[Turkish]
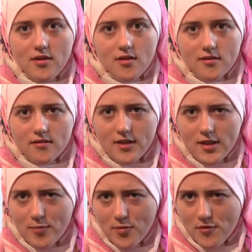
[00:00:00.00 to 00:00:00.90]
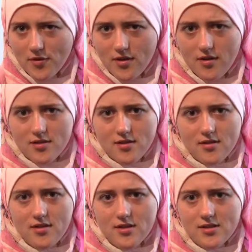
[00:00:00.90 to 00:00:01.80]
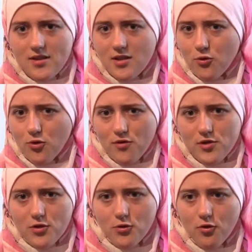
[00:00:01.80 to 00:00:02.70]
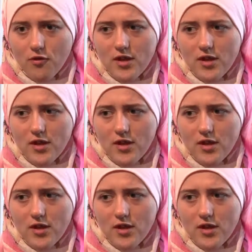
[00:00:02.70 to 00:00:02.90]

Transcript: Müslümanların düğün kutlaması bambaşkaydı.